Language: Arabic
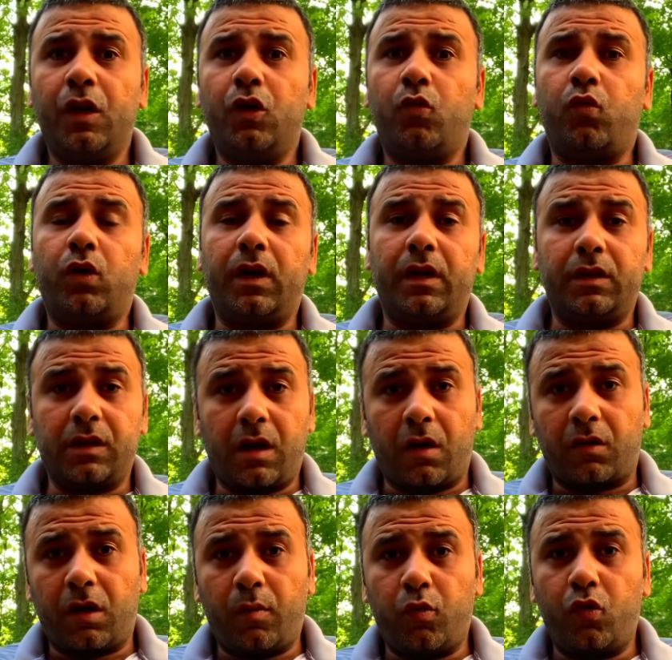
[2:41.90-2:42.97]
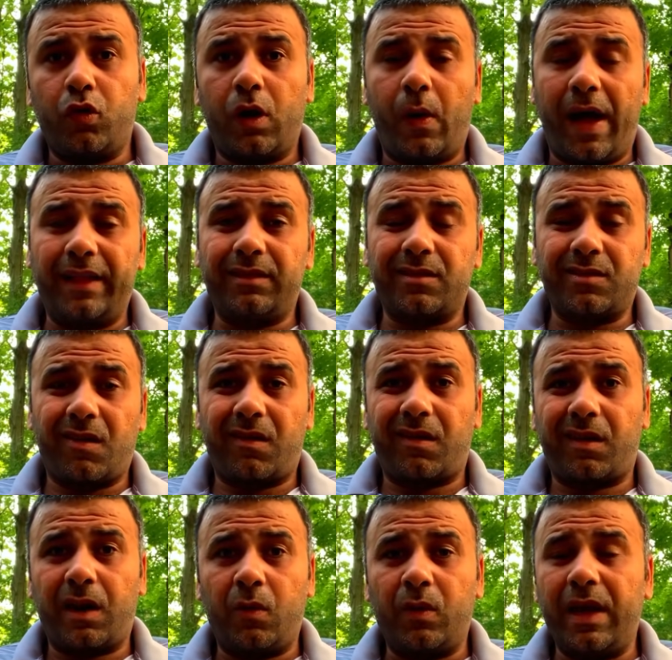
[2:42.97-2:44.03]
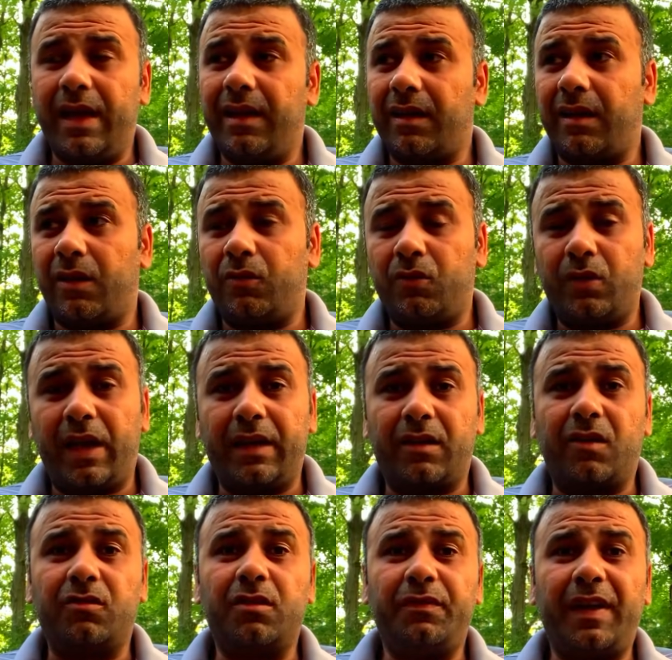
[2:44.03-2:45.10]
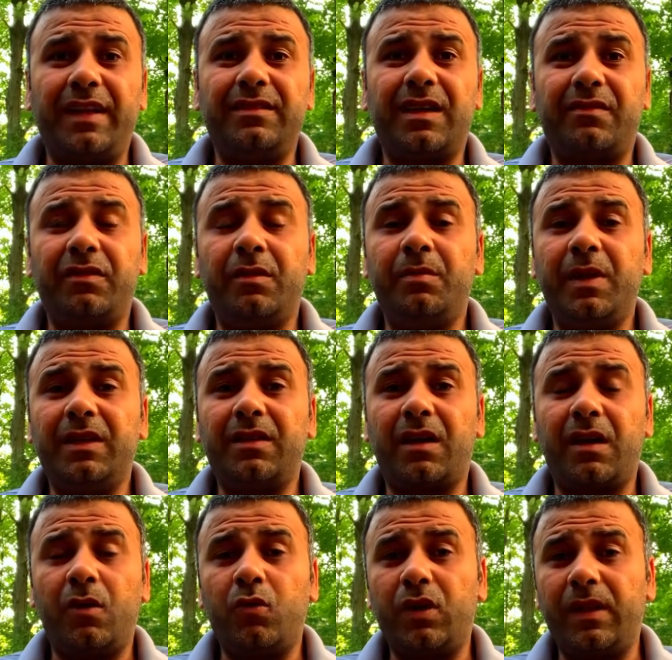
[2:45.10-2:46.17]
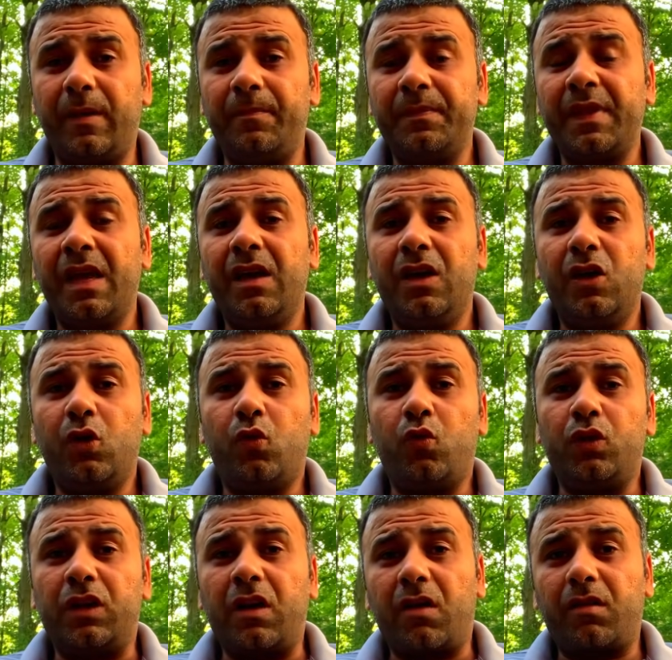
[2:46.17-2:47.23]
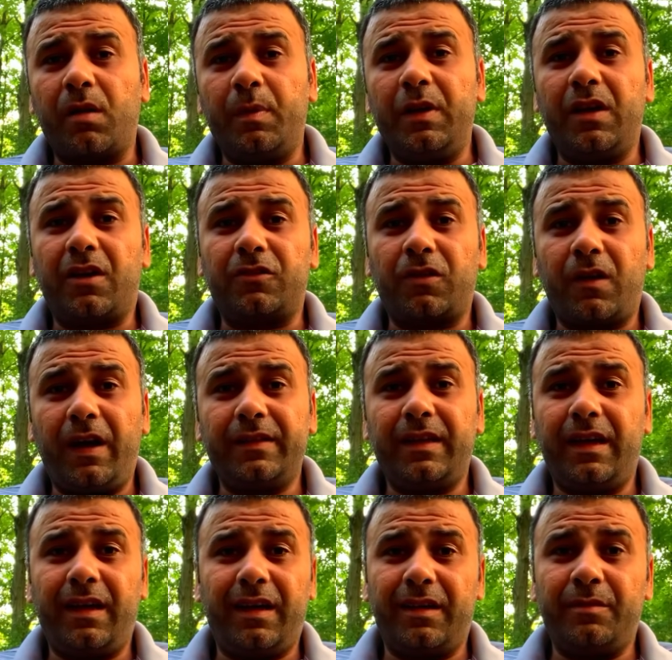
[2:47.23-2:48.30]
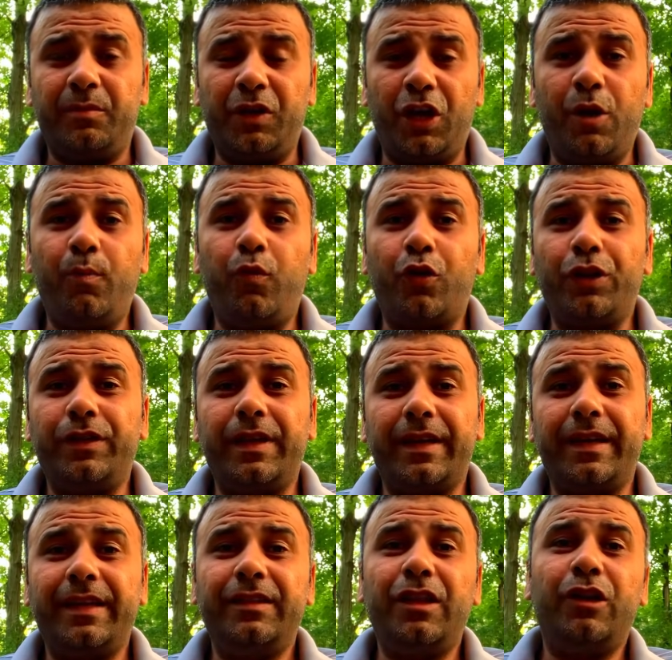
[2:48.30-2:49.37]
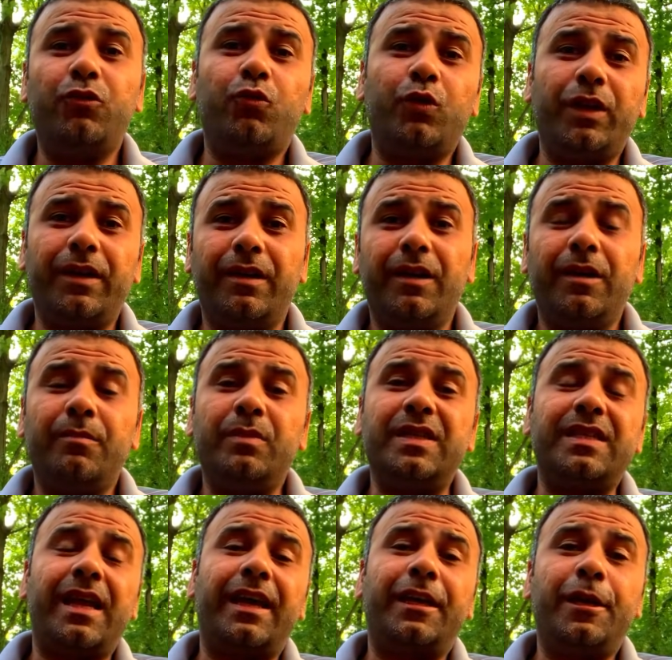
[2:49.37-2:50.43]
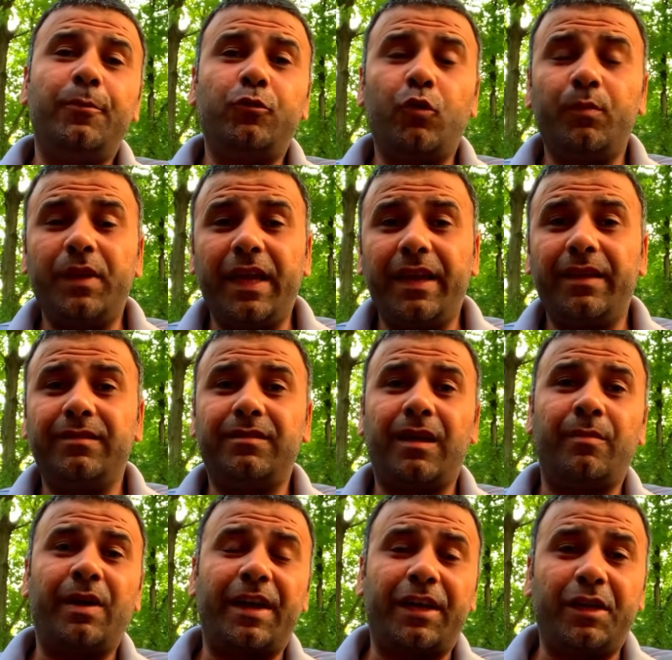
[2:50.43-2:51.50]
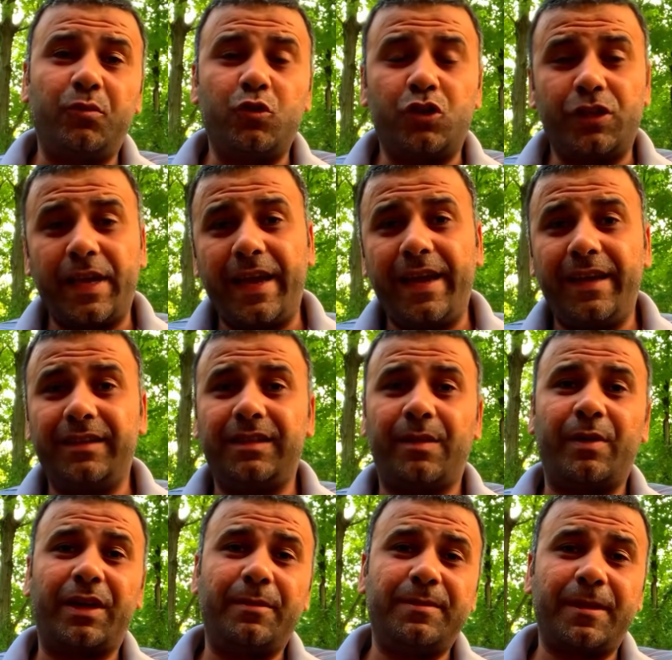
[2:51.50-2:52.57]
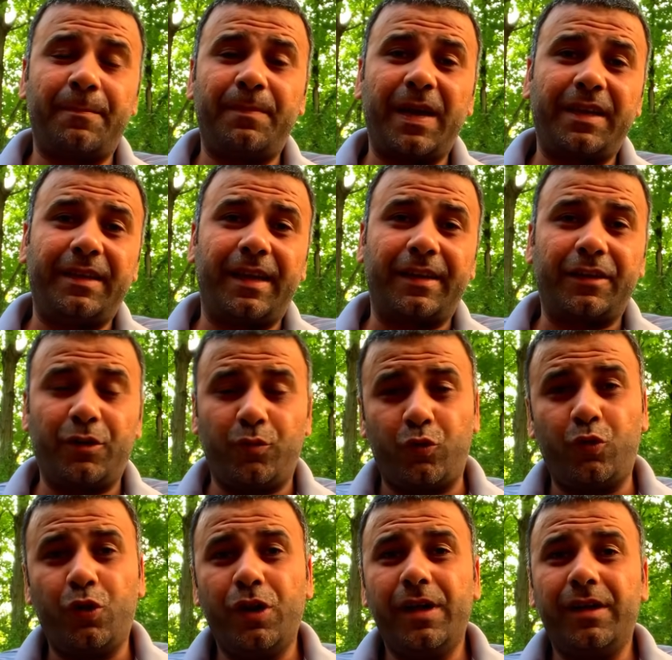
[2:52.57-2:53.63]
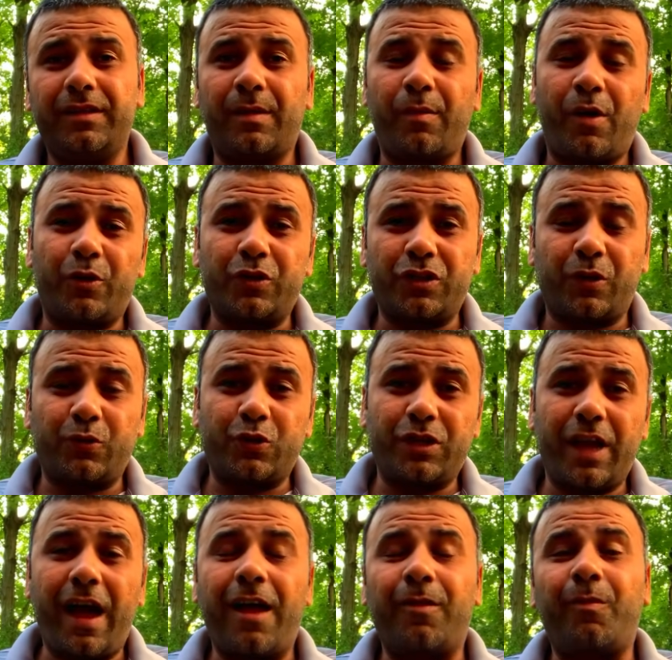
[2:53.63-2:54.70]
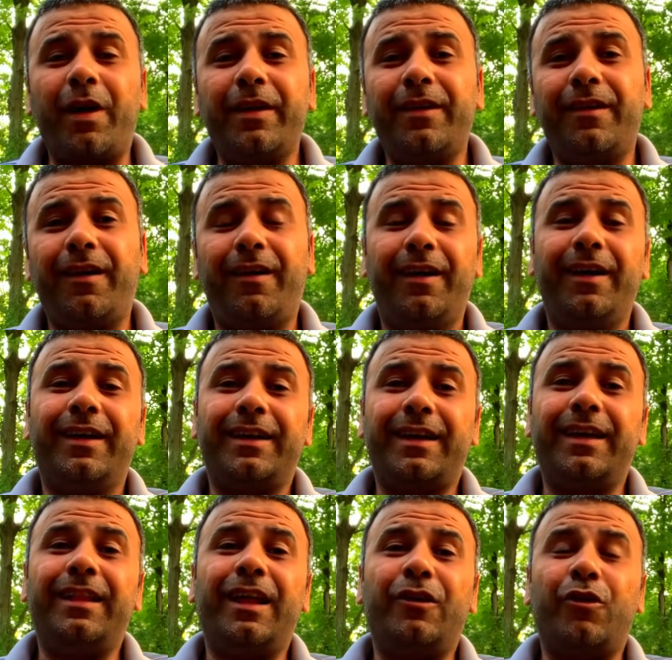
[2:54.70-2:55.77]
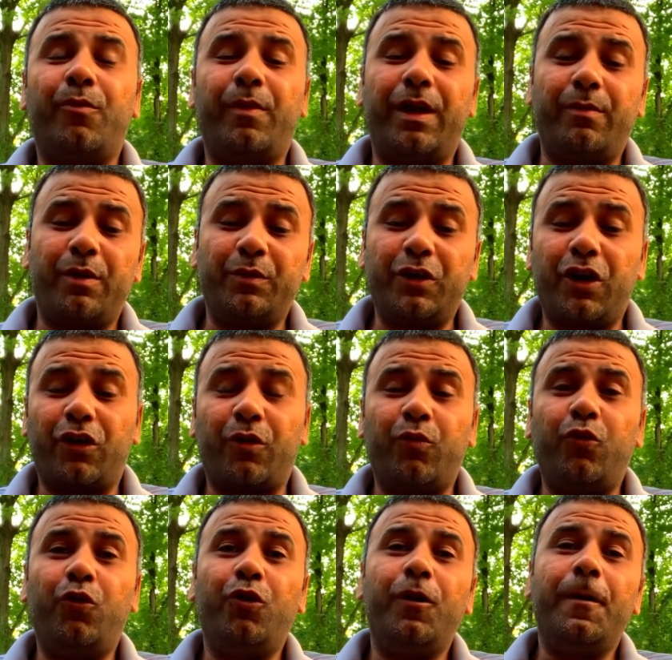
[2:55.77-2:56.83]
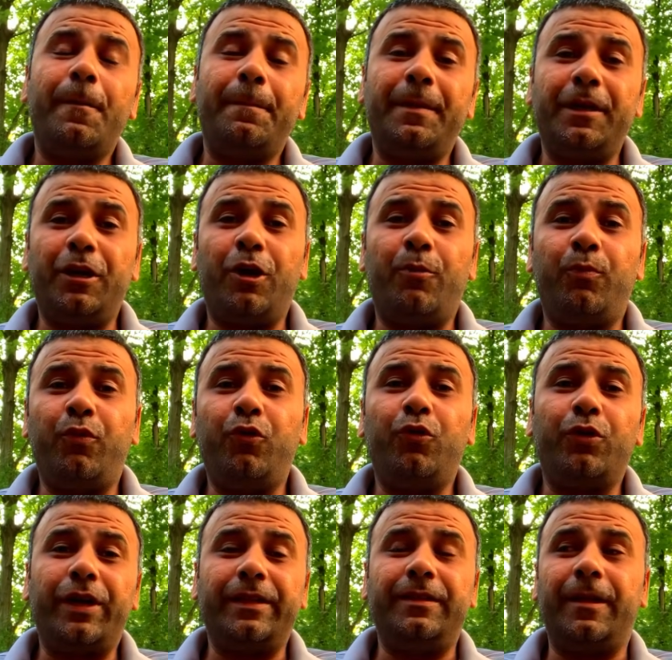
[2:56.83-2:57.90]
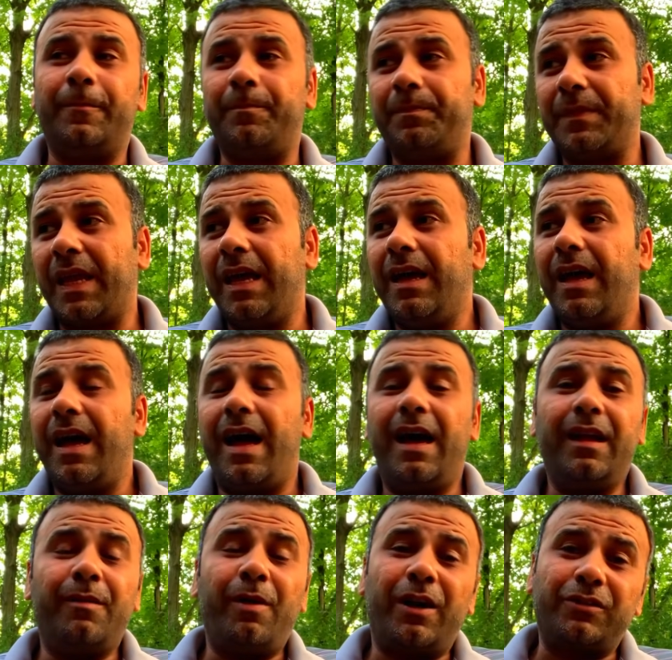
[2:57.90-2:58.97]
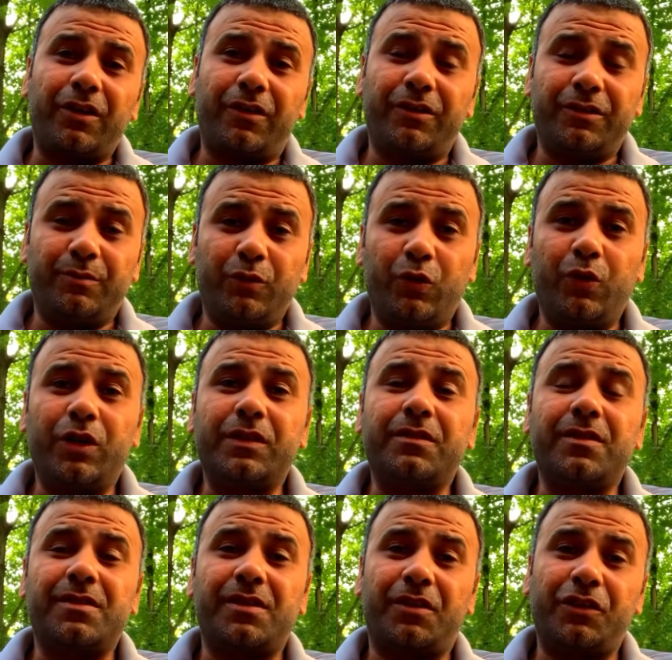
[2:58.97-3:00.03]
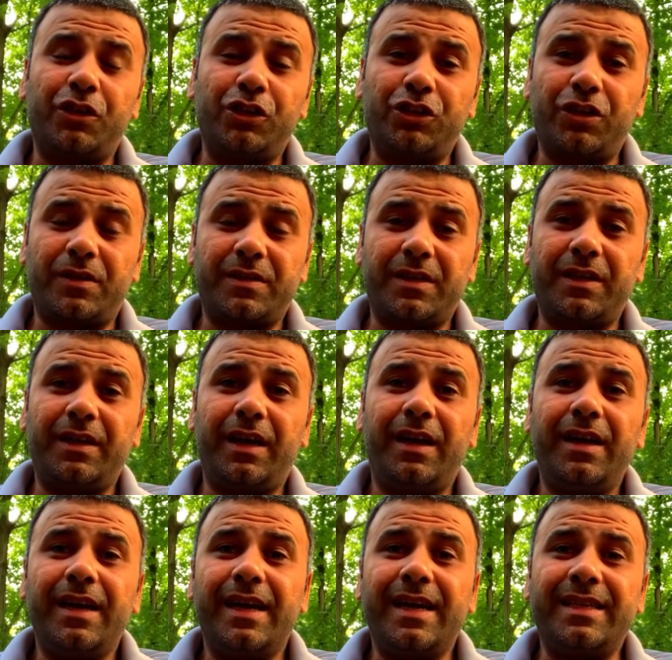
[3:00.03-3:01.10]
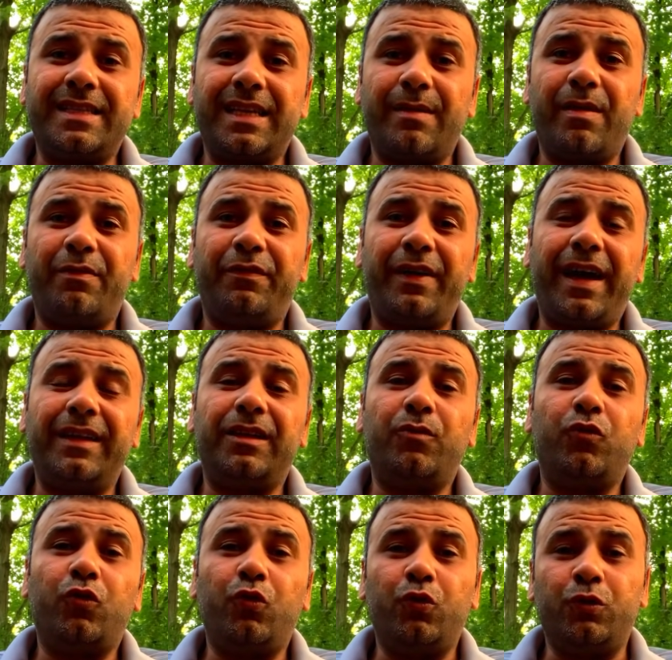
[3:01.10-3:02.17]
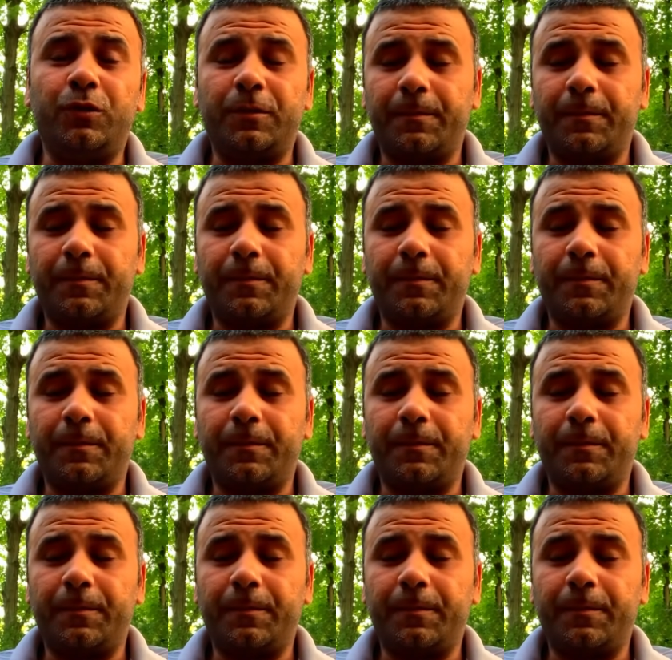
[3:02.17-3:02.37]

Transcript: ويجربه لو حد زارك او جالك او يعني كان ضيف عندك في بيتك او كده ويجرب الاختراع ده بيحبه جدا جدا وبيسالك جبته منين طب اركبه ازاي طب اجيب سباك يركبه طب اوصله ازاي على الميه كده لان هم لما بيجربوه بيحبوه جدا انا بعتقد من وجهه نظري الشخصيه السبب في عدم وجود